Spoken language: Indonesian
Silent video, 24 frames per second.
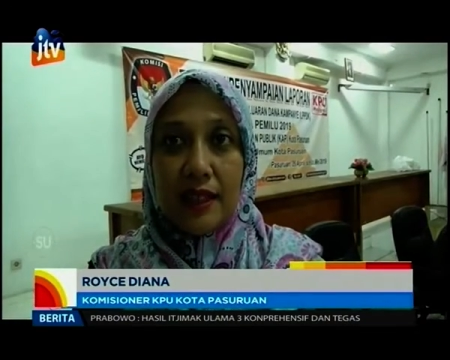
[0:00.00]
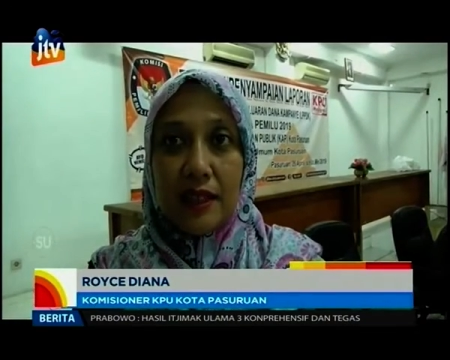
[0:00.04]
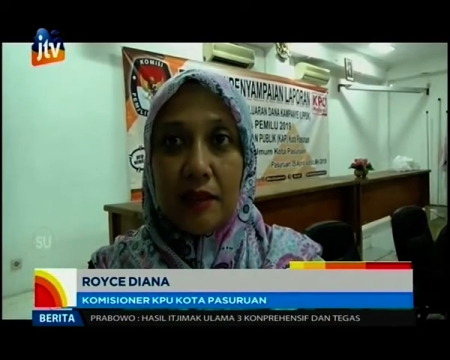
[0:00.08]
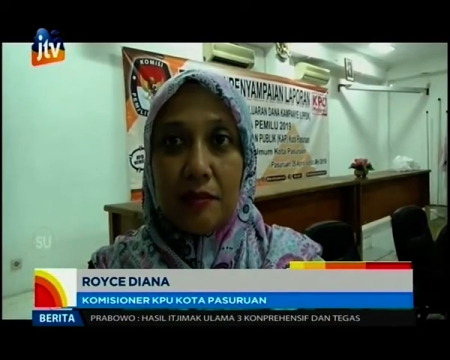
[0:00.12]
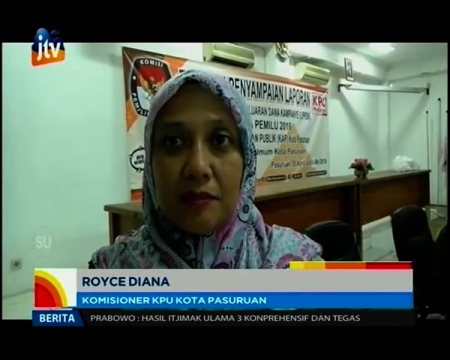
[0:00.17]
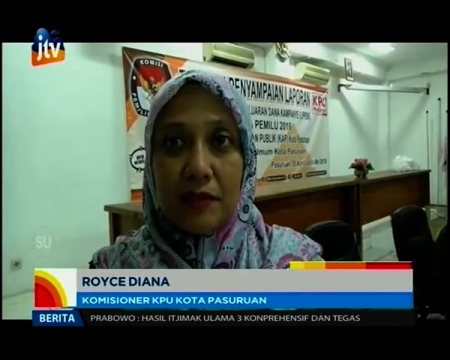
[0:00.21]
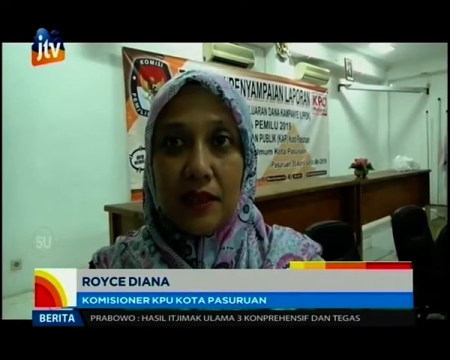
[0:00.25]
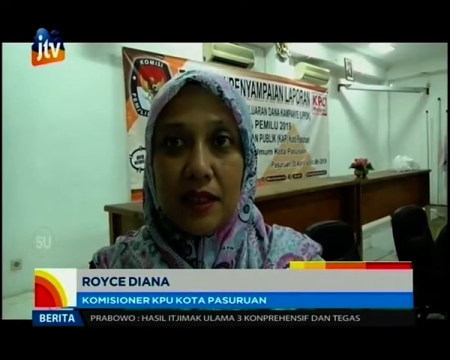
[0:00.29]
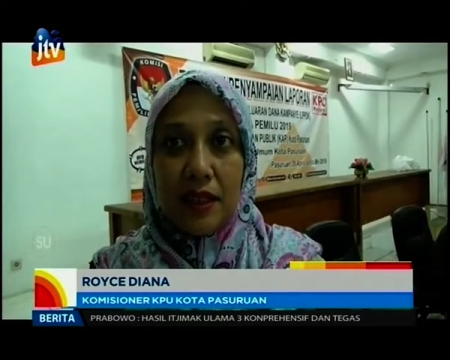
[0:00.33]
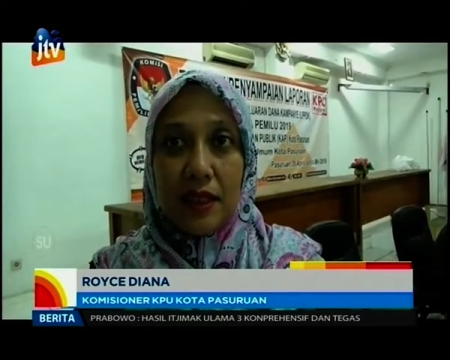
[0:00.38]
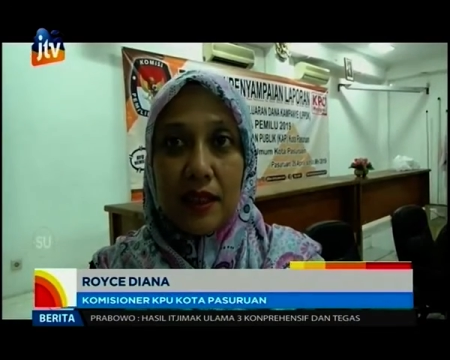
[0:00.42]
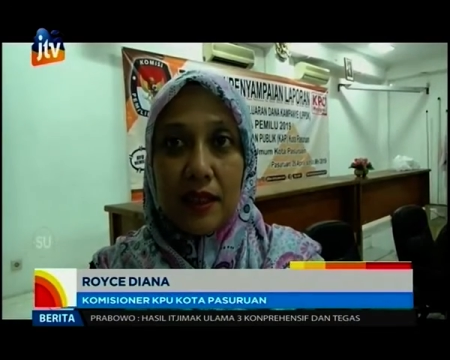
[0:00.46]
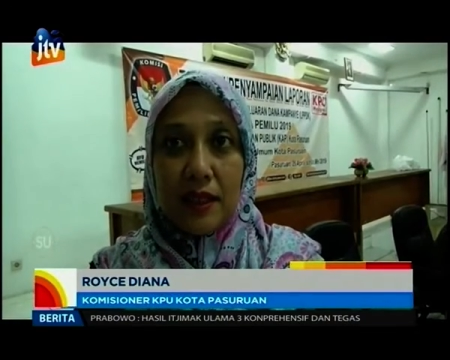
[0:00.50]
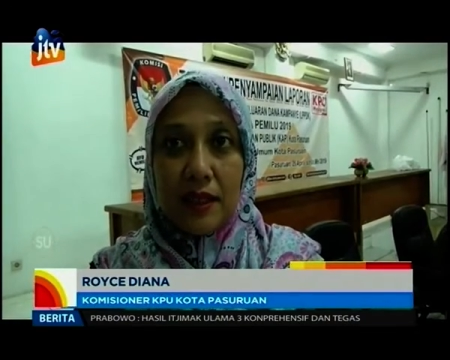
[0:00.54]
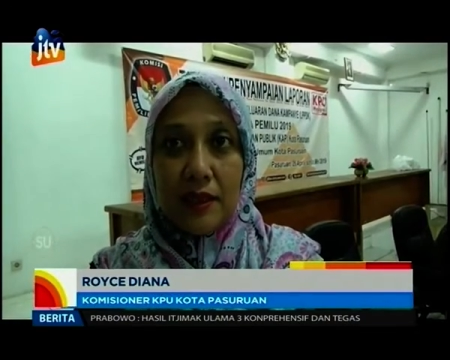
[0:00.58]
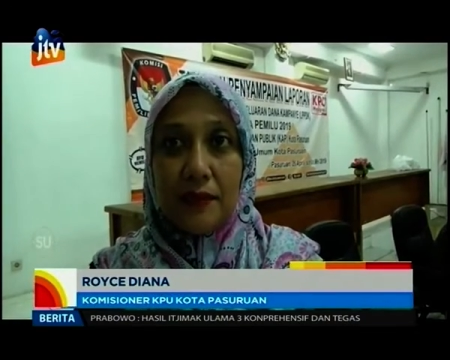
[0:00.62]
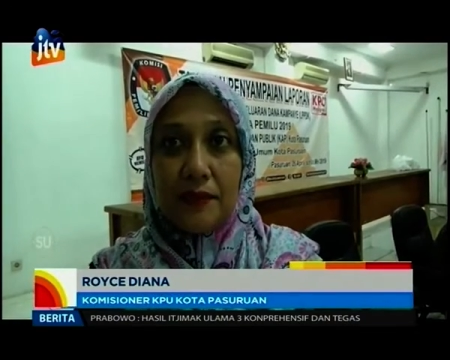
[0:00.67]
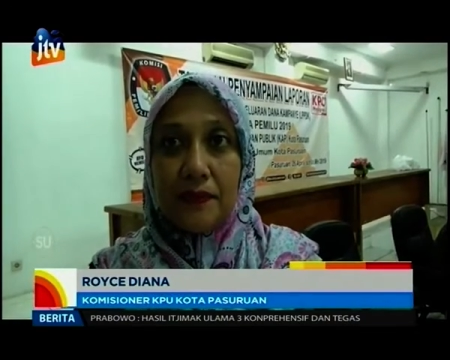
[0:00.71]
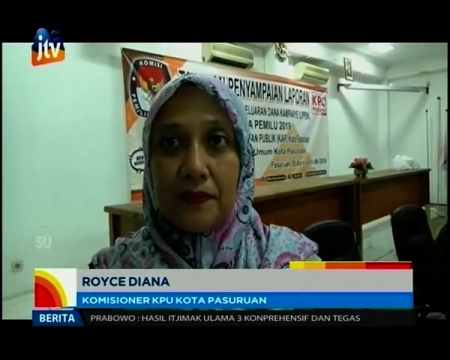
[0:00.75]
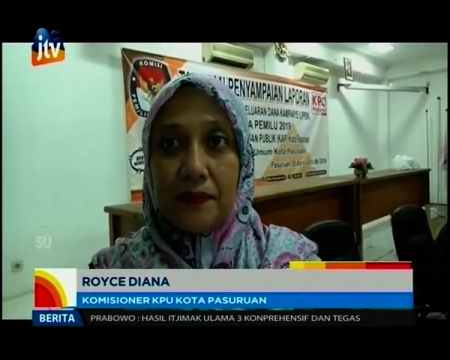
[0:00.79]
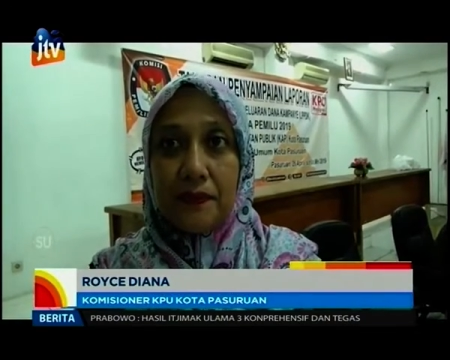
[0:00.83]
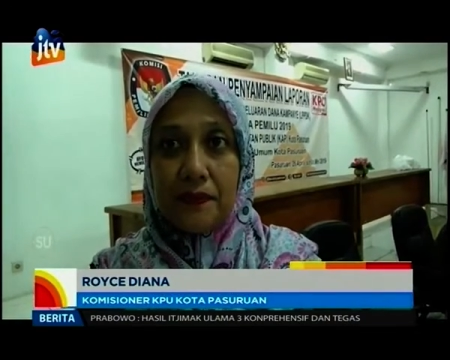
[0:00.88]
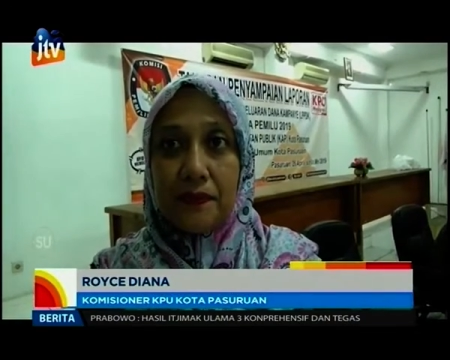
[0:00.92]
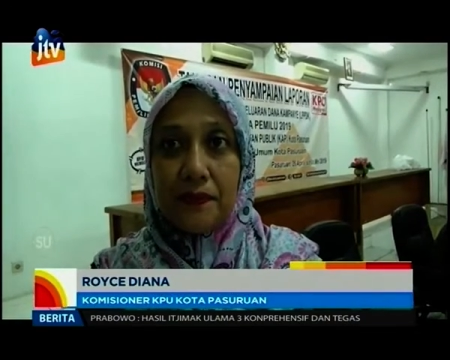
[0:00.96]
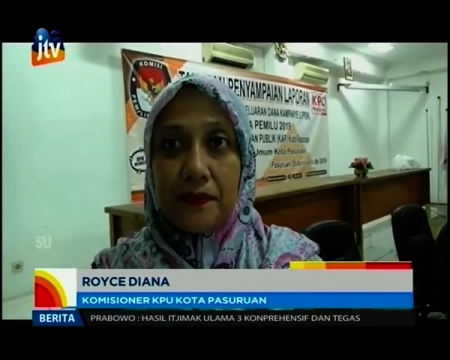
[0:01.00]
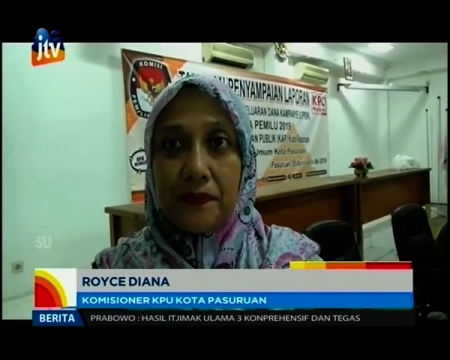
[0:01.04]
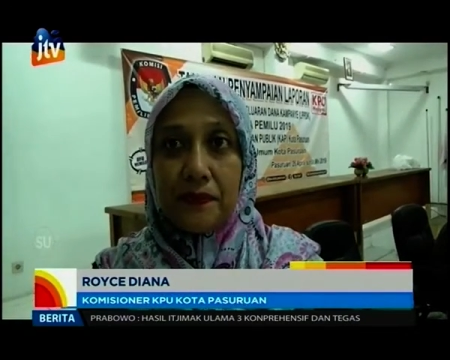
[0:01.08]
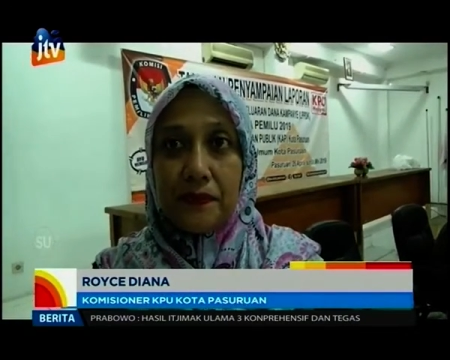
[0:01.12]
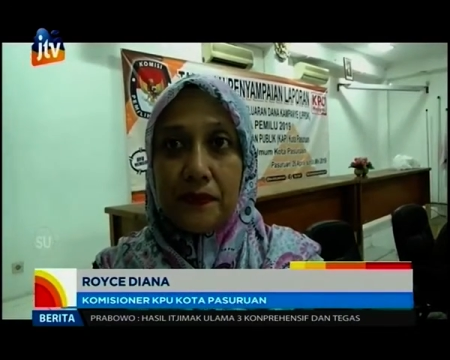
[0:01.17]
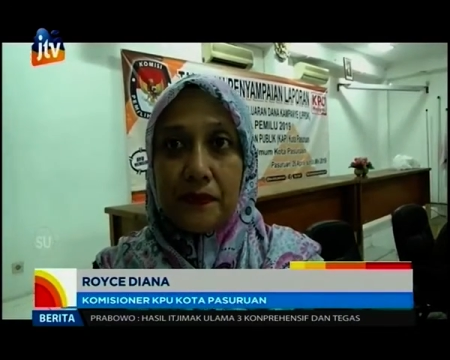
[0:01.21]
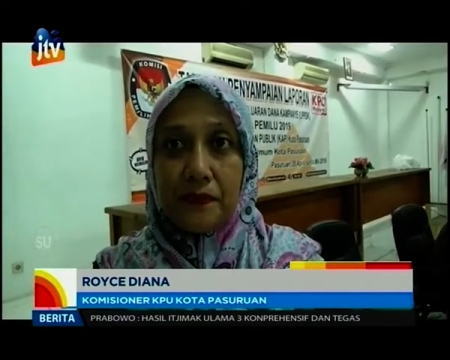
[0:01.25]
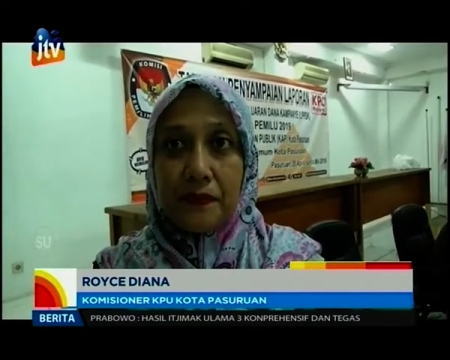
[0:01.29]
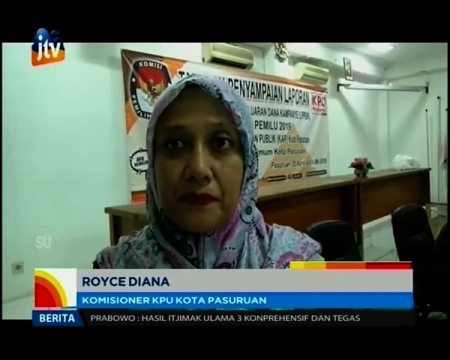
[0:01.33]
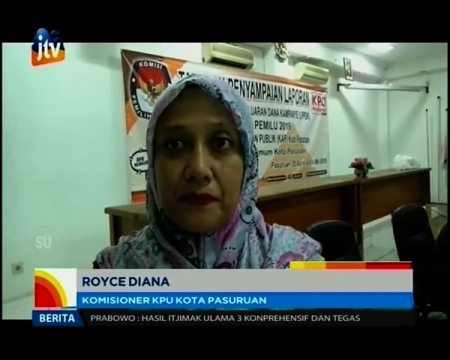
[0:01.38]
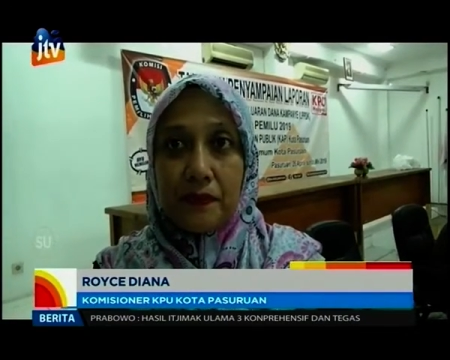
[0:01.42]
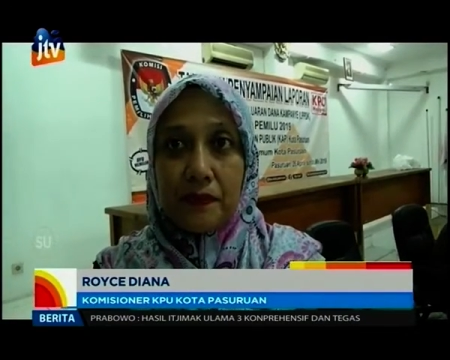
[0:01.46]
ke isi
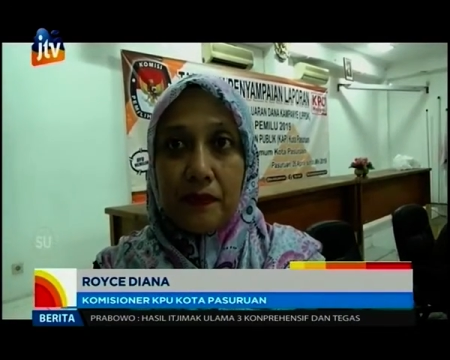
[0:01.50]
dari